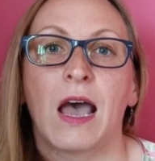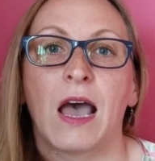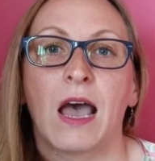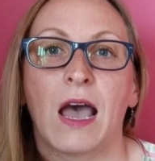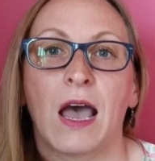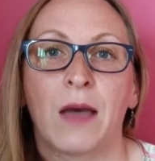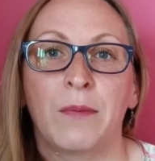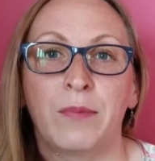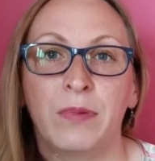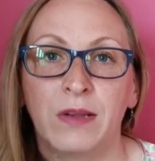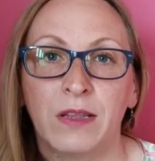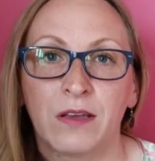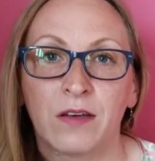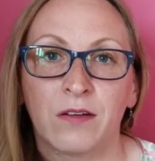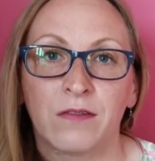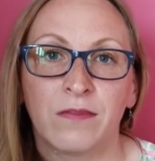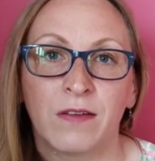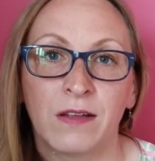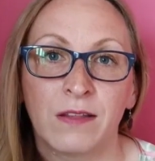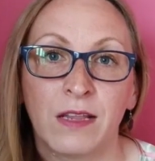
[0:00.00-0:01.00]

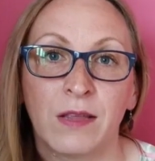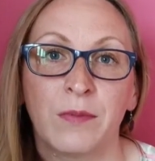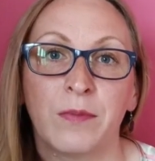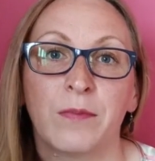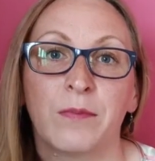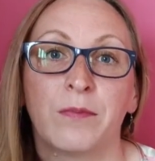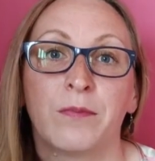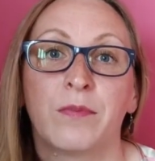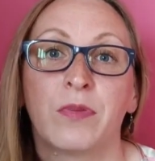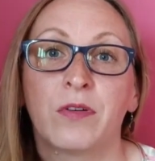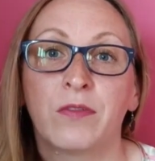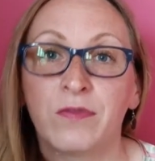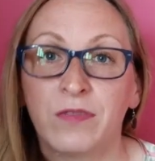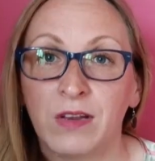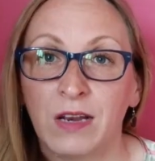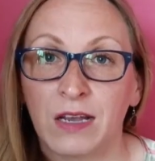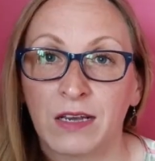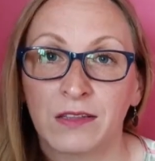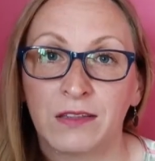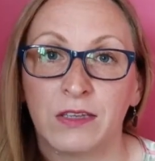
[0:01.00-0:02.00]
Aplikowane
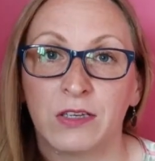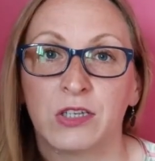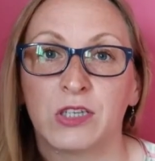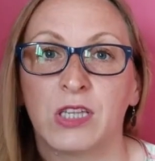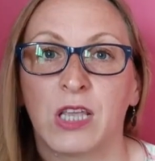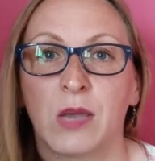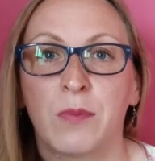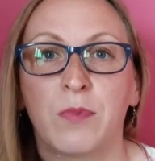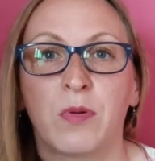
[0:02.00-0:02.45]
profilaktycznie